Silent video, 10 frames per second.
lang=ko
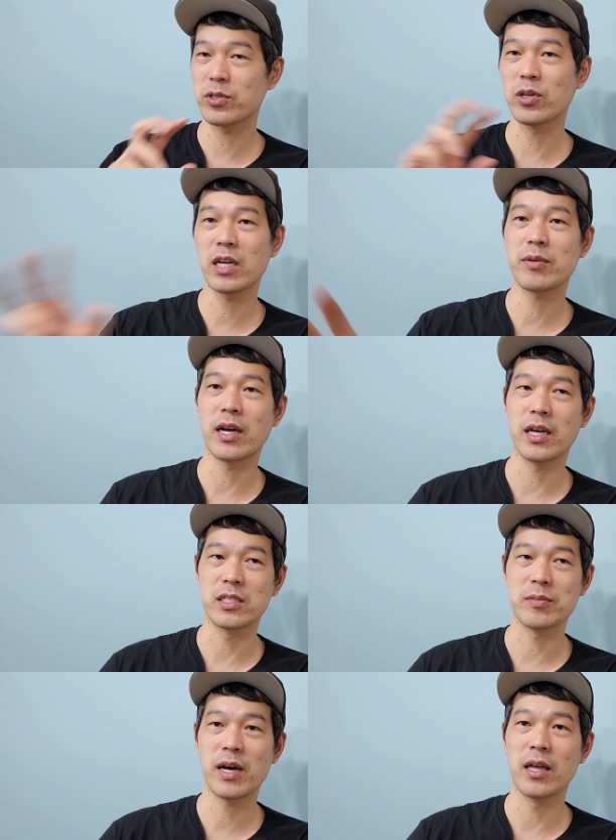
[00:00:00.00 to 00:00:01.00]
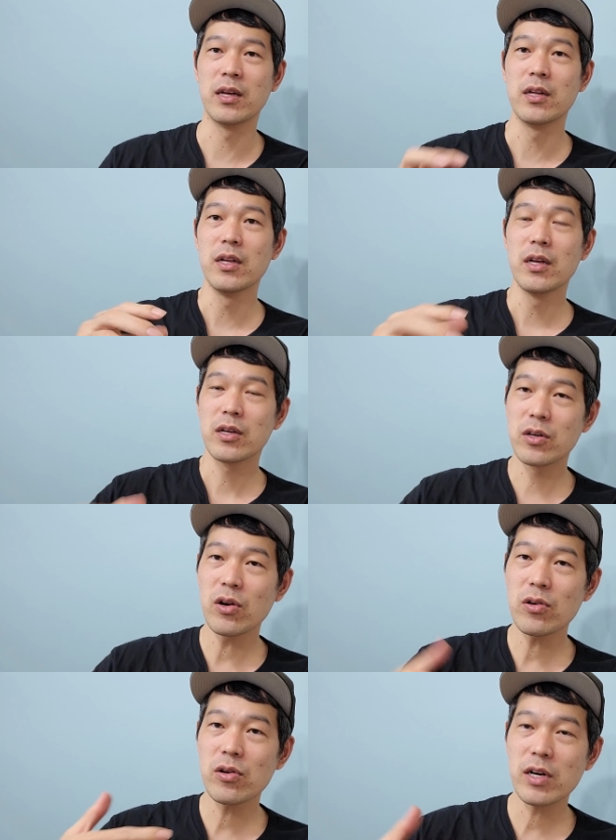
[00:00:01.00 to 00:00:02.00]
정답은 아니겠지만
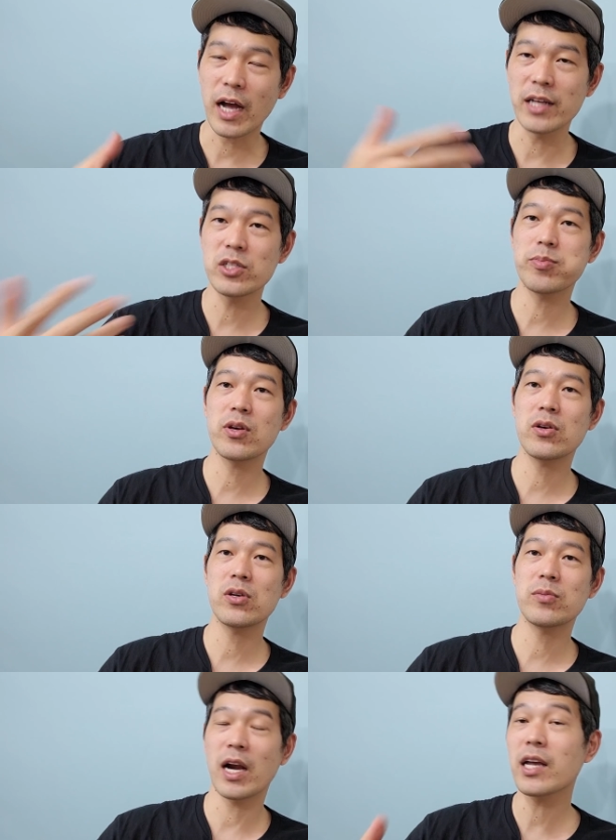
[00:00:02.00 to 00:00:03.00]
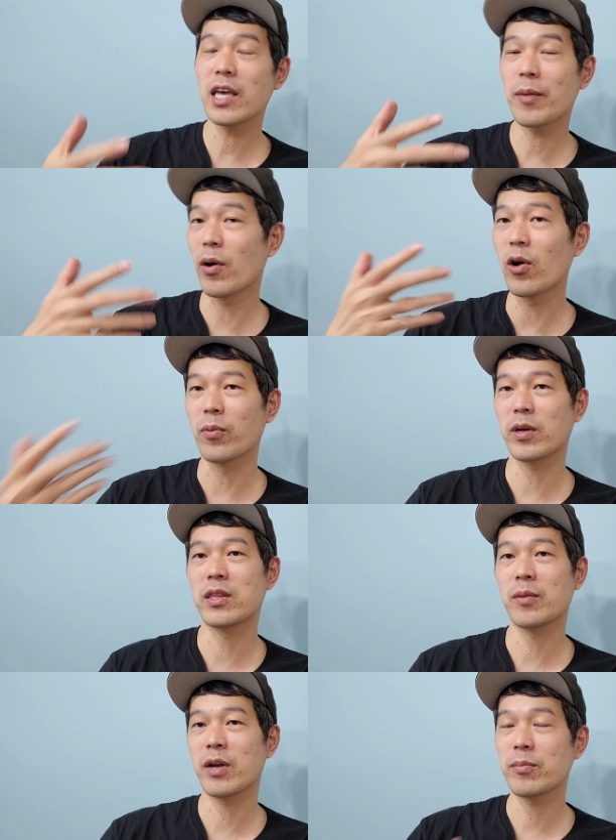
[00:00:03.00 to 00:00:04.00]
그런 거를 간접 경험을 할 기회가 별로 없기
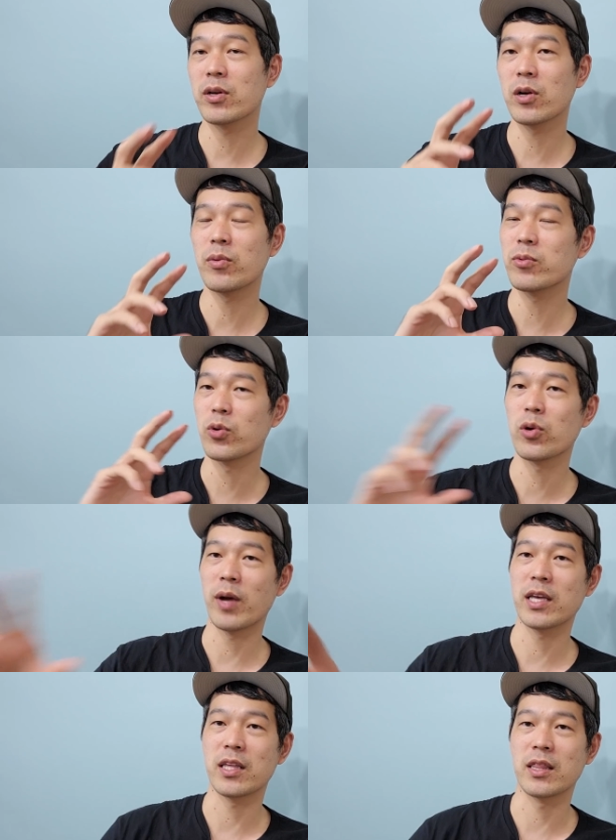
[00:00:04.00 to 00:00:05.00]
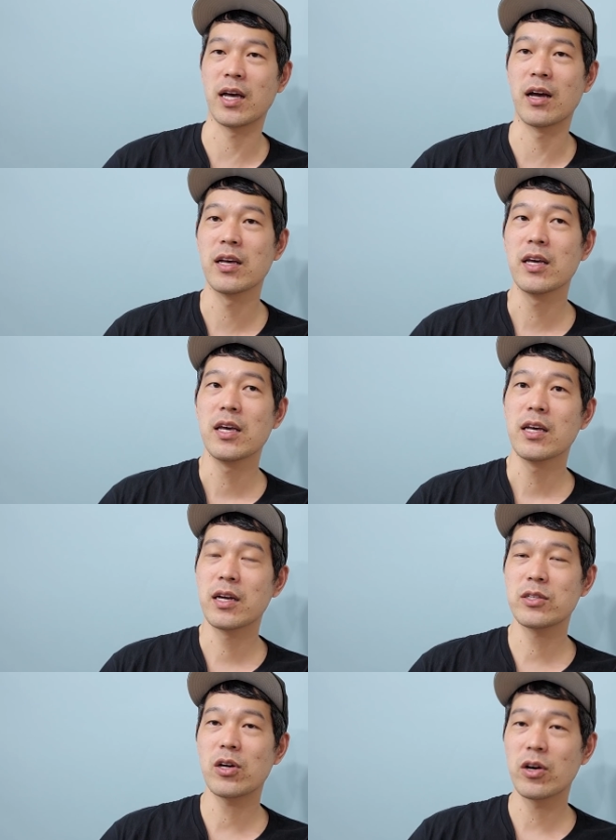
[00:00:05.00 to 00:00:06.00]
때문에 한번 읽어보면 도움이 많이 된다.
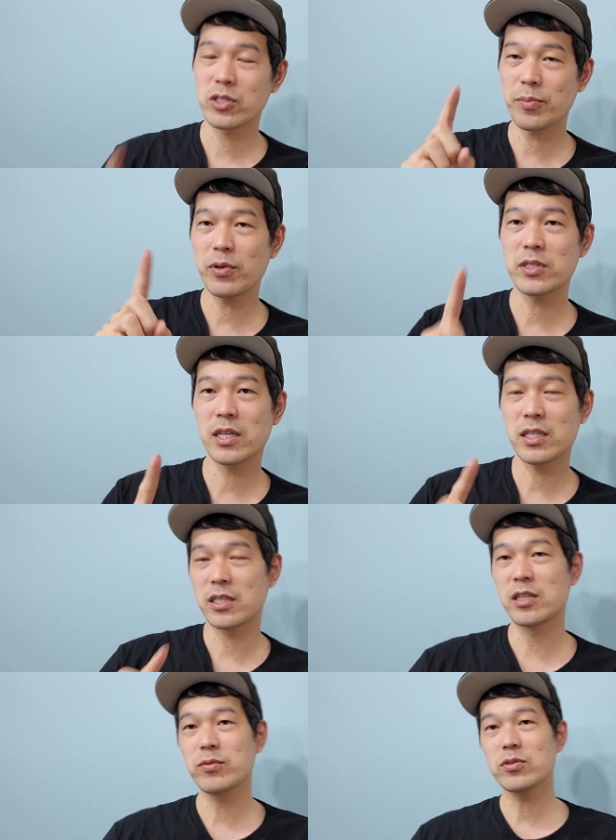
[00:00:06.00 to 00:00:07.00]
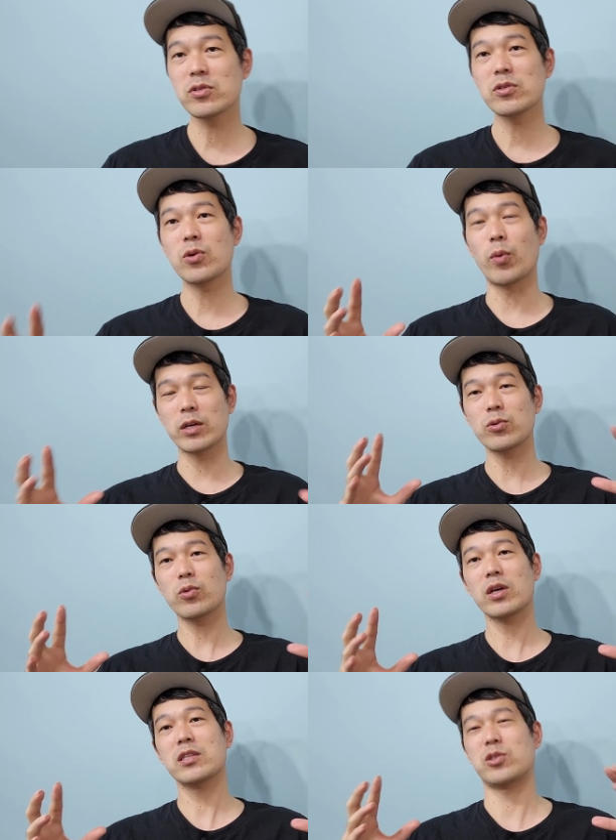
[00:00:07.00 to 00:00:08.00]
그래서 첫 번째는 그분들도 왜
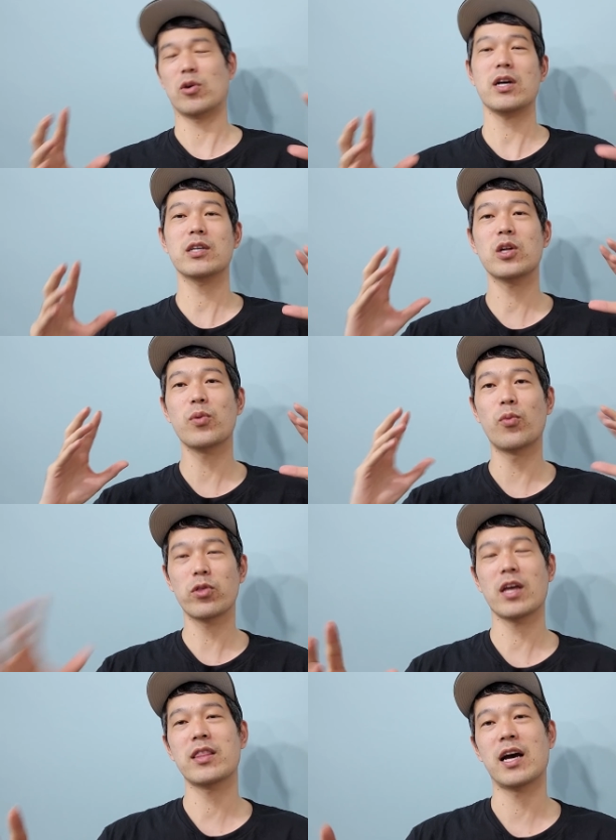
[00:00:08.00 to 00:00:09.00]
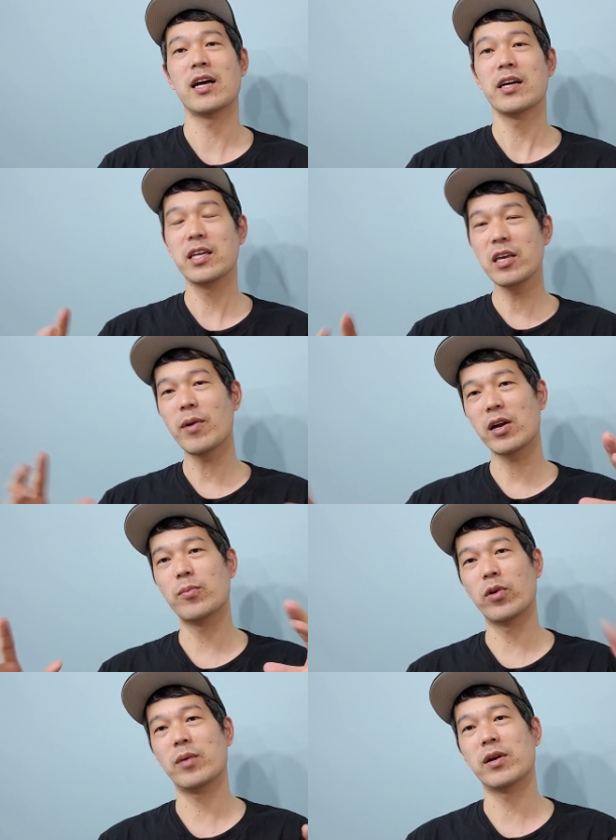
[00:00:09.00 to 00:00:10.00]
성공했는지 정확하게 설명 못한다. 이 말은
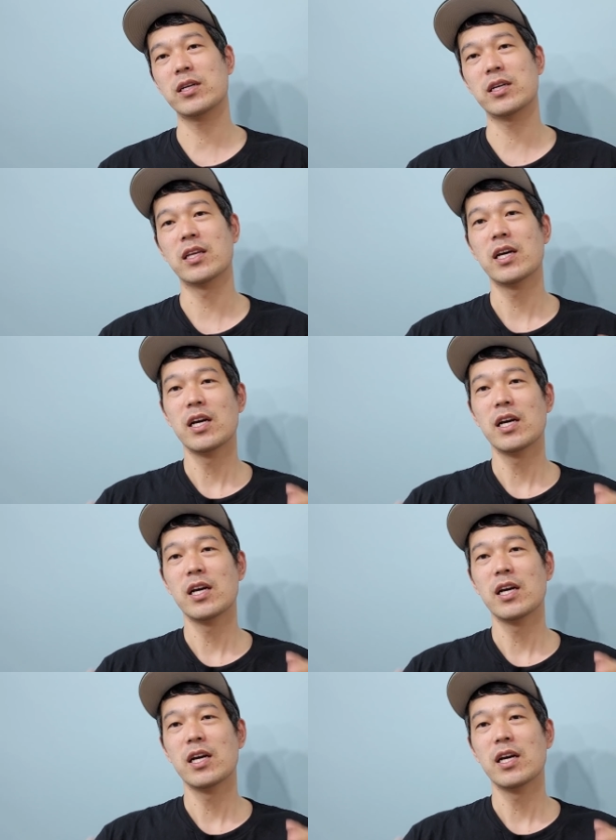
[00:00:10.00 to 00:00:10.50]
뭐냐면은